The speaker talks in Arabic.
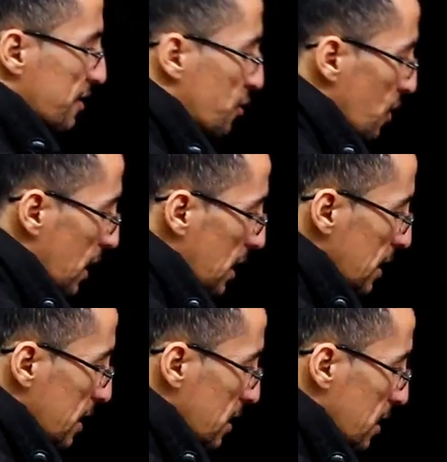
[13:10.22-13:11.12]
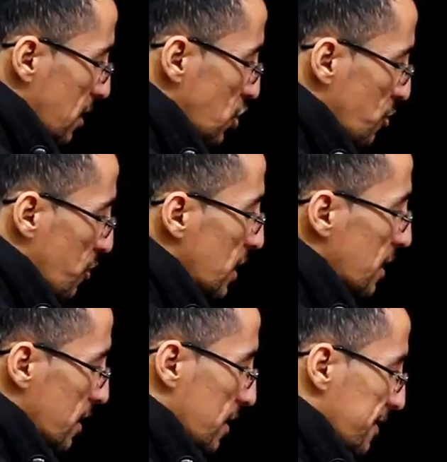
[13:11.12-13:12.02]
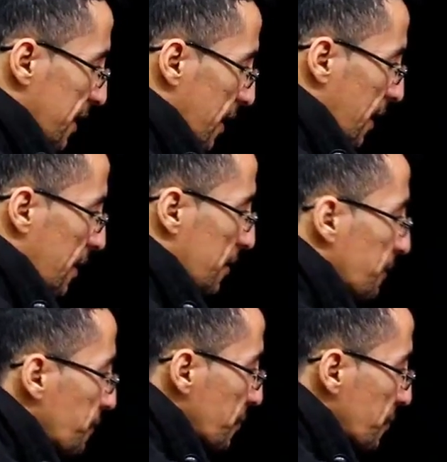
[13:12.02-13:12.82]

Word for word: السؤال اللي كنا كنجاوبو ليه صحيح